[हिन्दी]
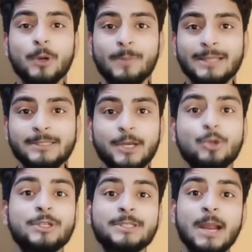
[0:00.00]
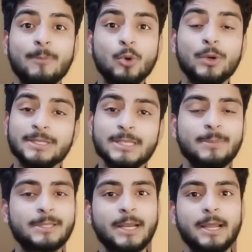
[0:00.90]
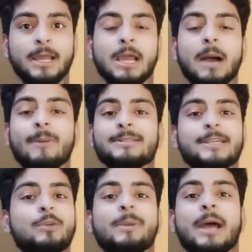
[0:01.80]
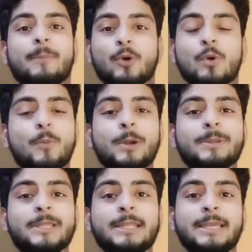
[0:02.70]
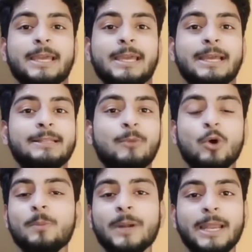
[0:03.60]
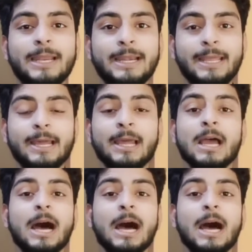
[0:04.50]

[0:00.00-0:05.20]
टू पॉइंट बात करनी हो तीसरा आप लोगों को रीजन बताना है अब ये तो मैंने आप लोगों को पॉइंट बता दिए एकदम हुक बढ़ाने के ठीक है